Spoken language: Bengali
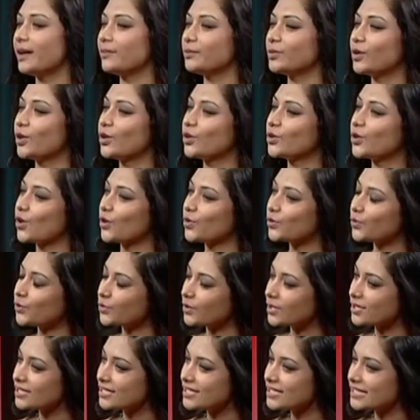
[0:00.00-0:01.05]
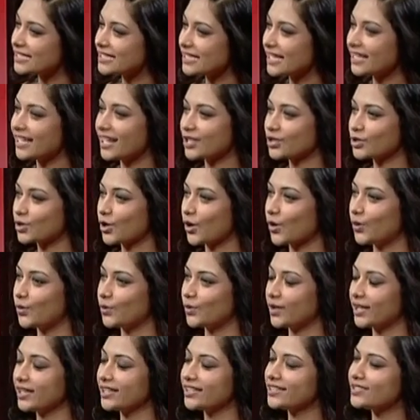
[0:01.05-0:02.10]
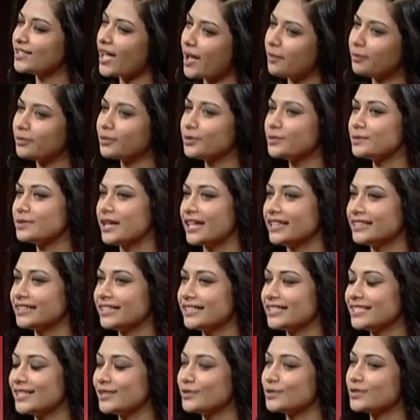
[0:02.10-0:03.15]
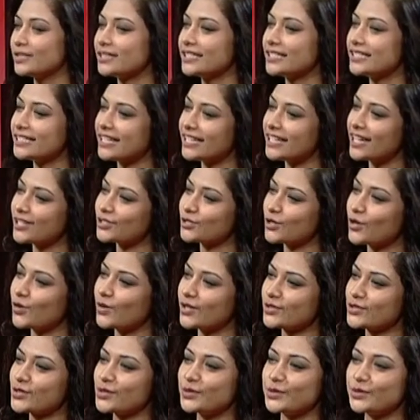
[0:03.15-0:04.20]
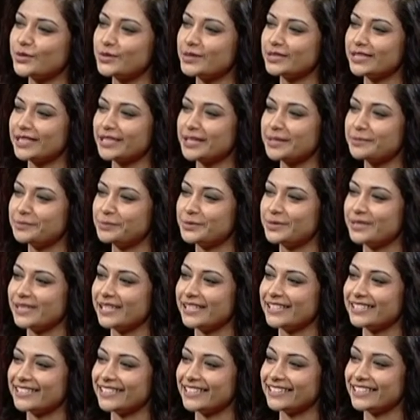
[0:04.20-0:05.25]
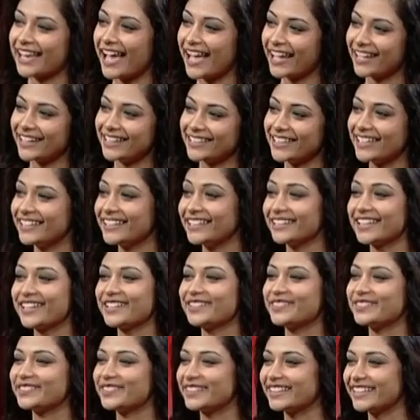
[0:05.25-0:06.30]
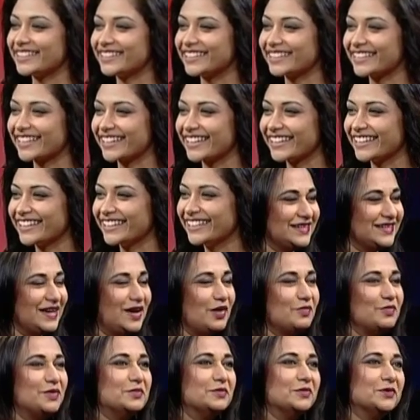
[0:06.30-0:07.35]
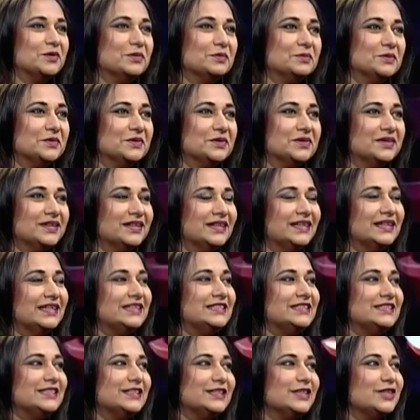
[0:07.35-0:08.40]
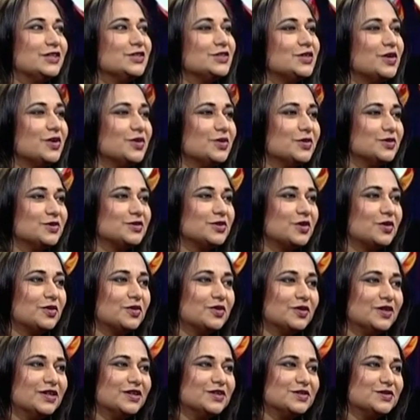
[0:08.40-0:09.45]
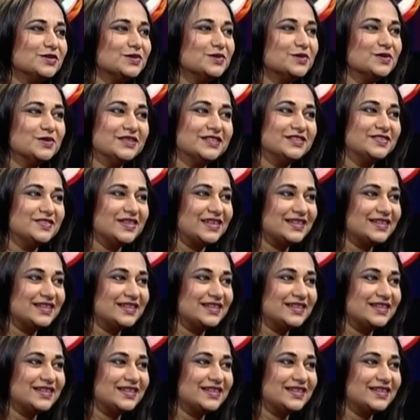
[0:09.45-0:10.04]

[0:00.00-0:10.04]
নামকরণ করেছেন চেনা শহর আমার খুব জানতে ইচ্ছা করছে যে চেনা শহর আসলে কোনটাকে বুঝিয়েছে ঢাকাকে নাকি কলকাতাকে আমি বলবো চেনা শহর সকলের জন্যই কিন্তু